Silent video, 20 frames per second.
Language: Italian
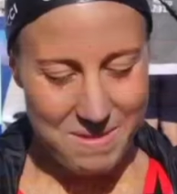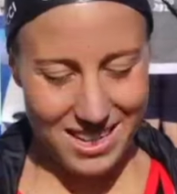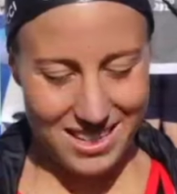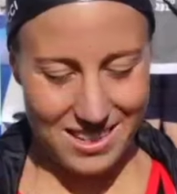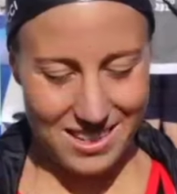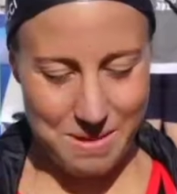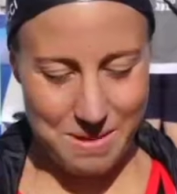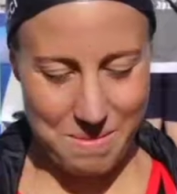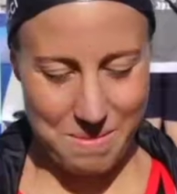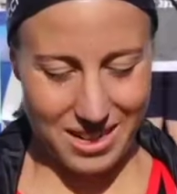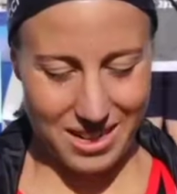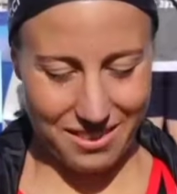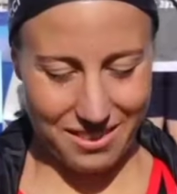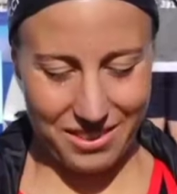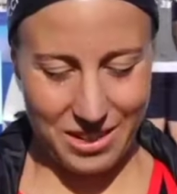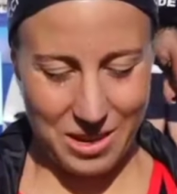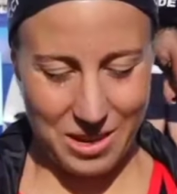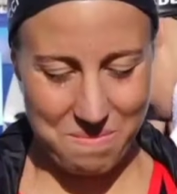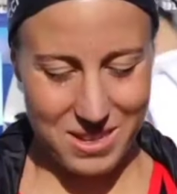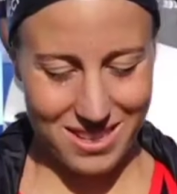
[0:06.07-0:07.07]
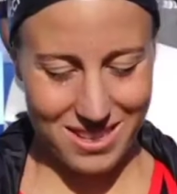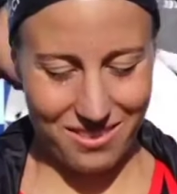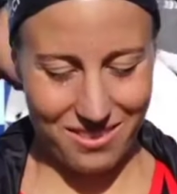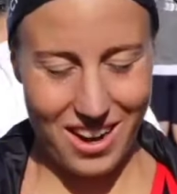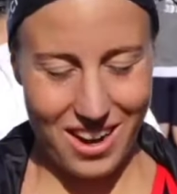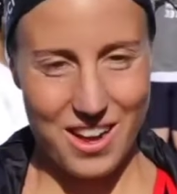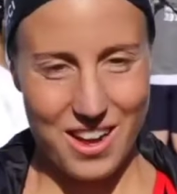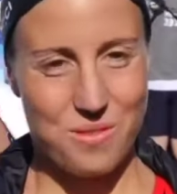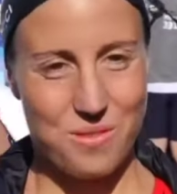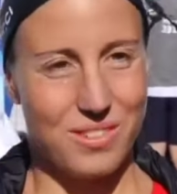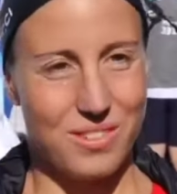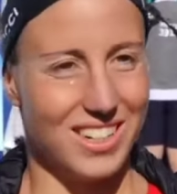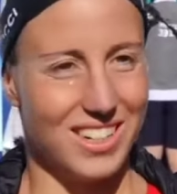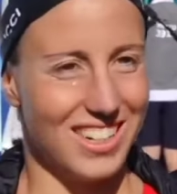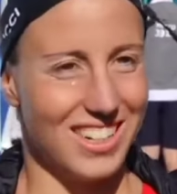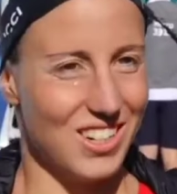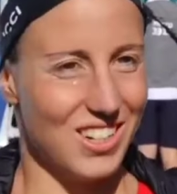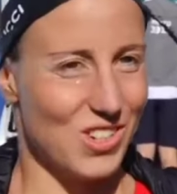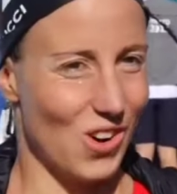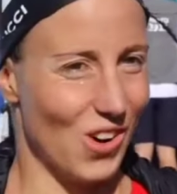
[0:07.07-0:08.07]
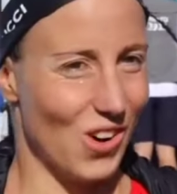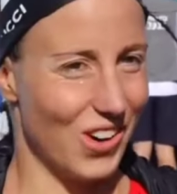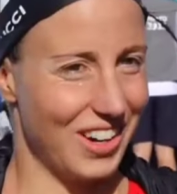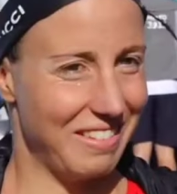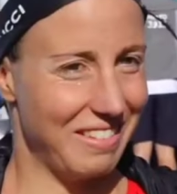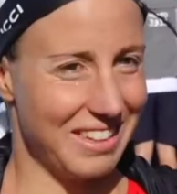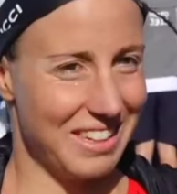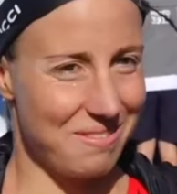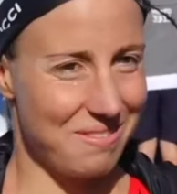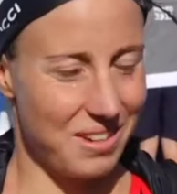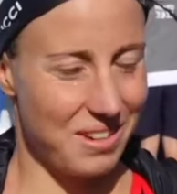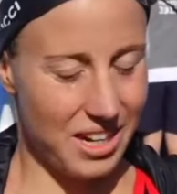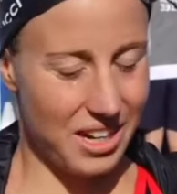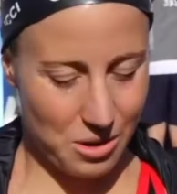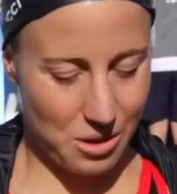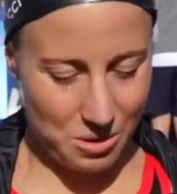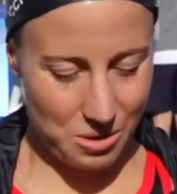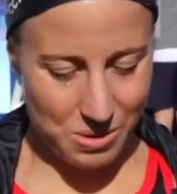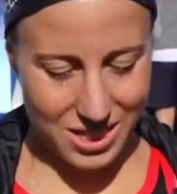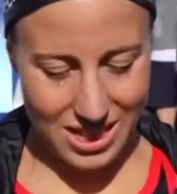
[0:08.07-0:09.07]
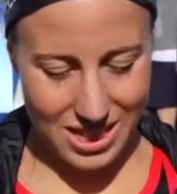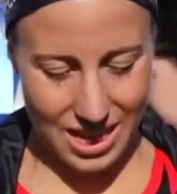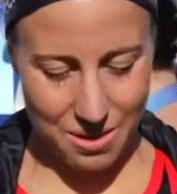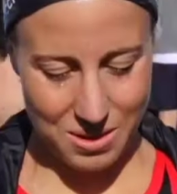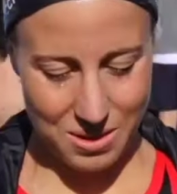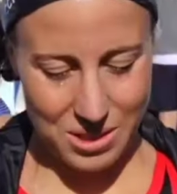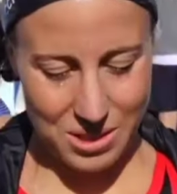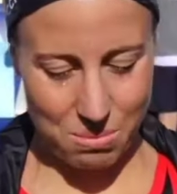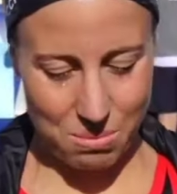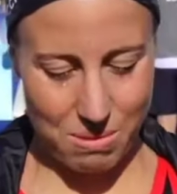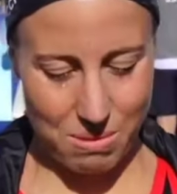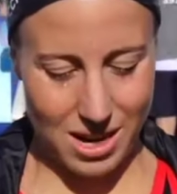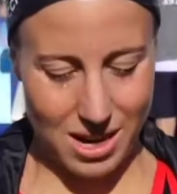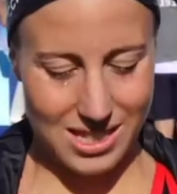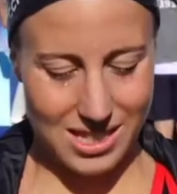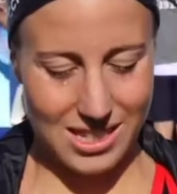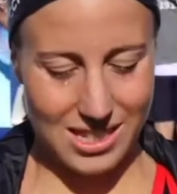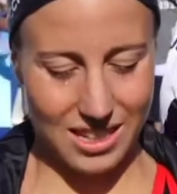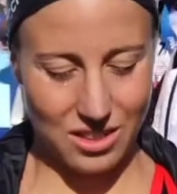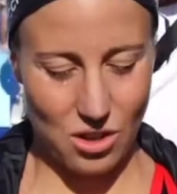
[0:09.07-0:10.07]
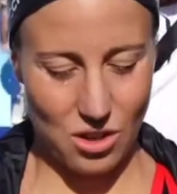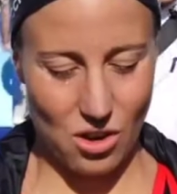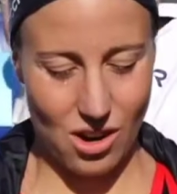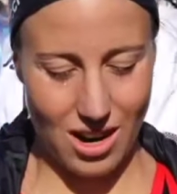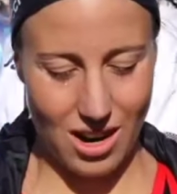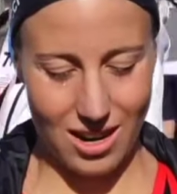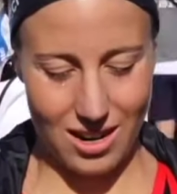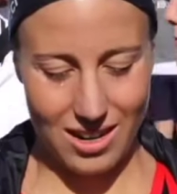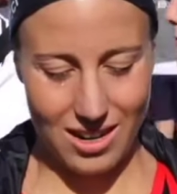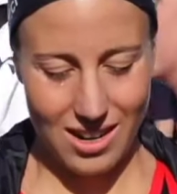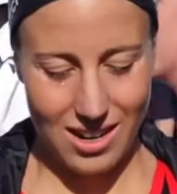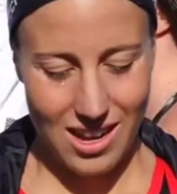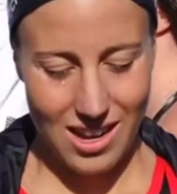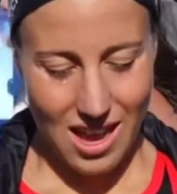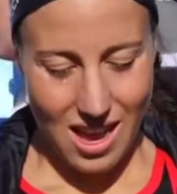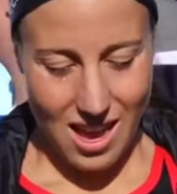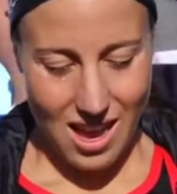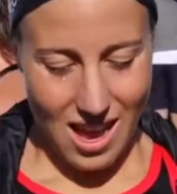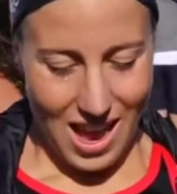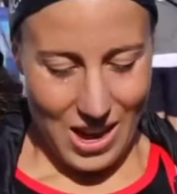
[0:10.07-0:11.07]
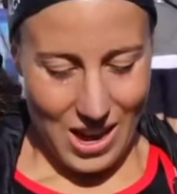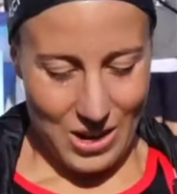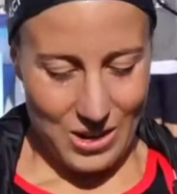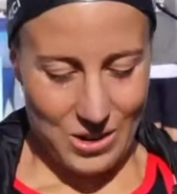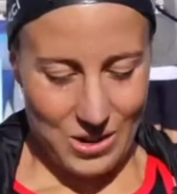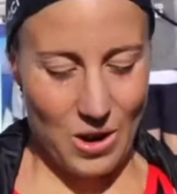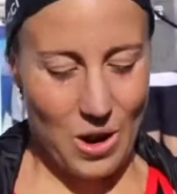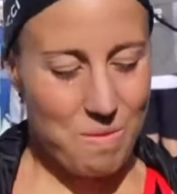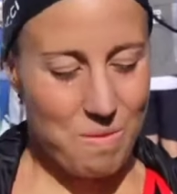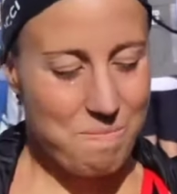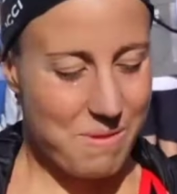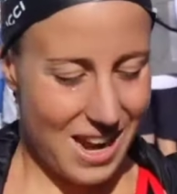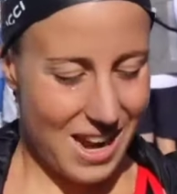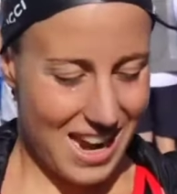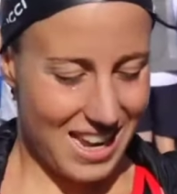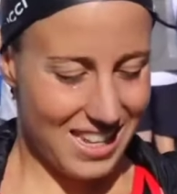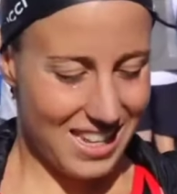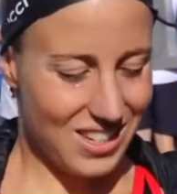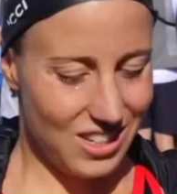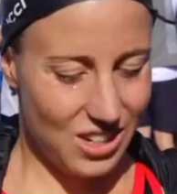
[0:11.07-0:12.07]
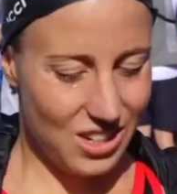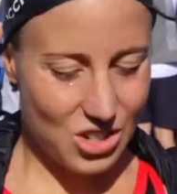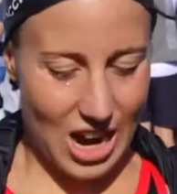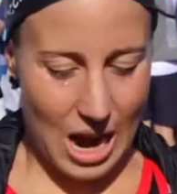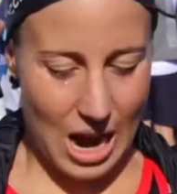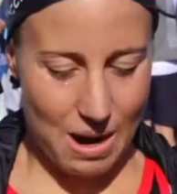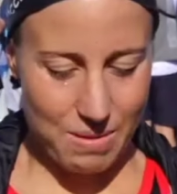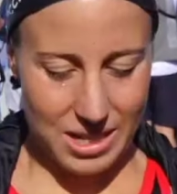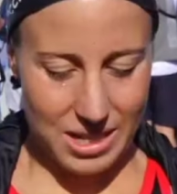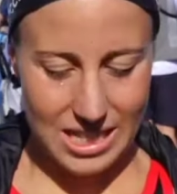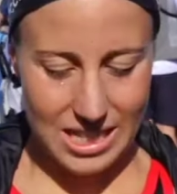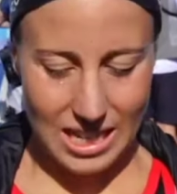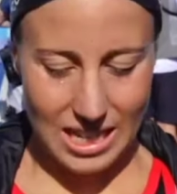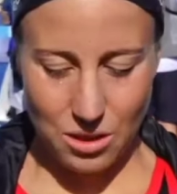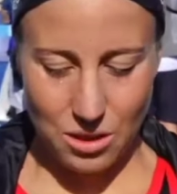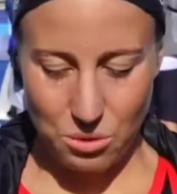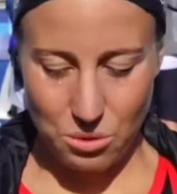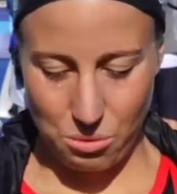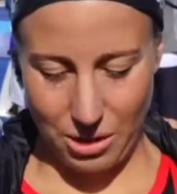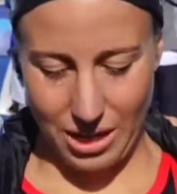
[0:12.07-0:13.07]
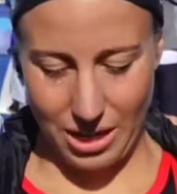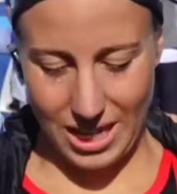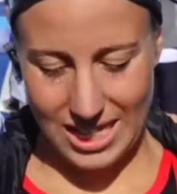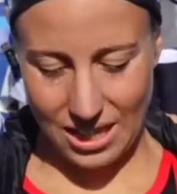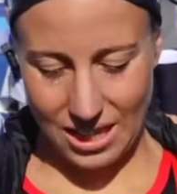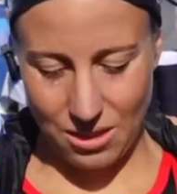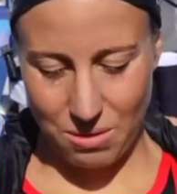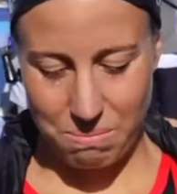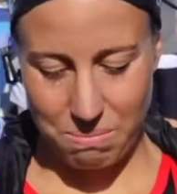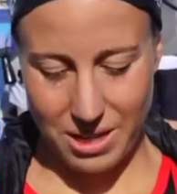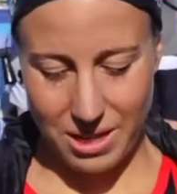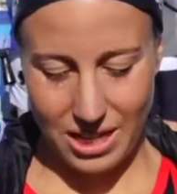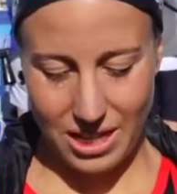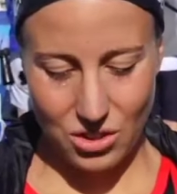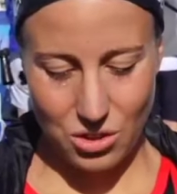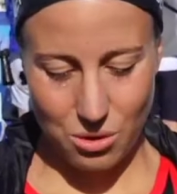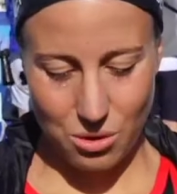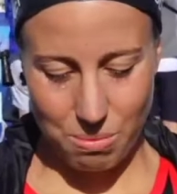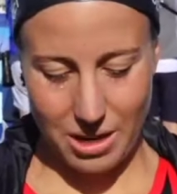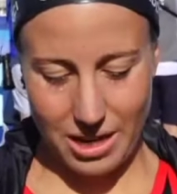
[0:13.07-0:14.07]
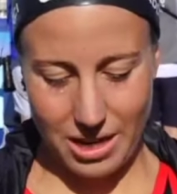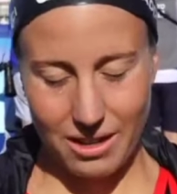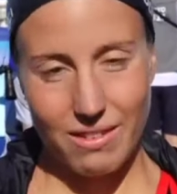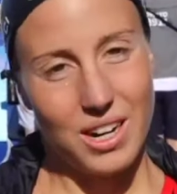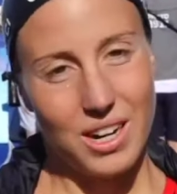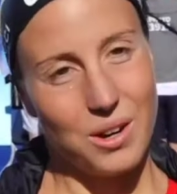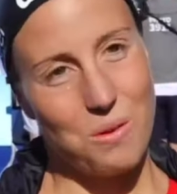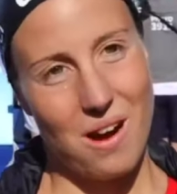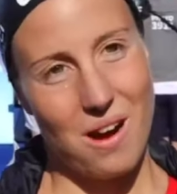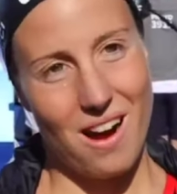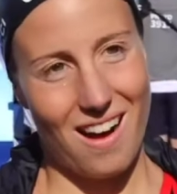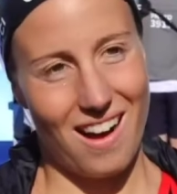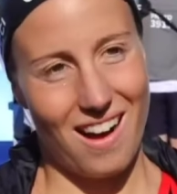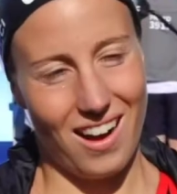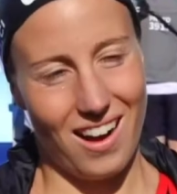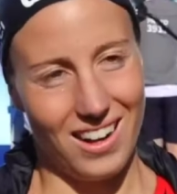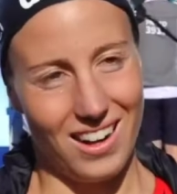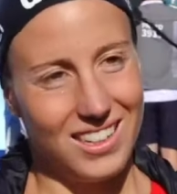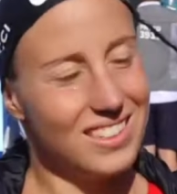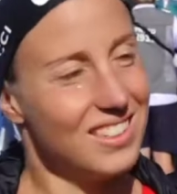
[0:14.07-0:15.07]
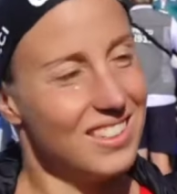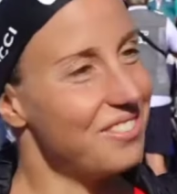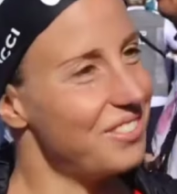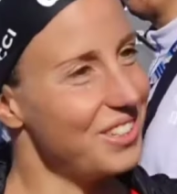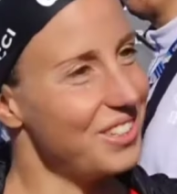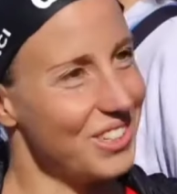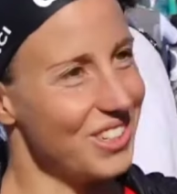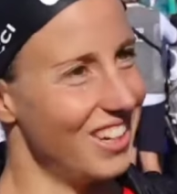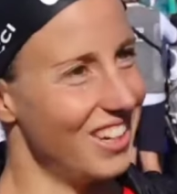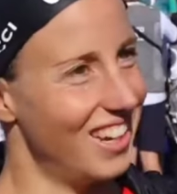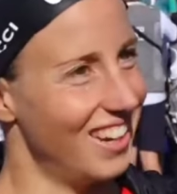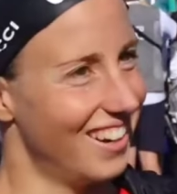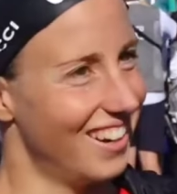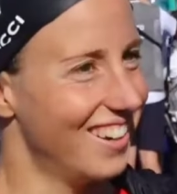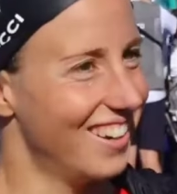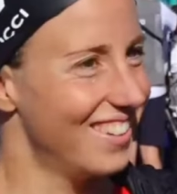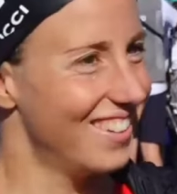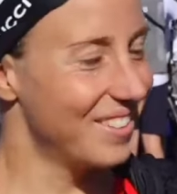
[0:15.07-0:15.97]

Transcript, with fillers: sì, perché fino a un mese fa ero fuori dai giochi, quindi per riconquistare questo pass che a Doha non l'ho preso, diciamo, ed è stato duro, è stato un periodo per arrivare qua difficile.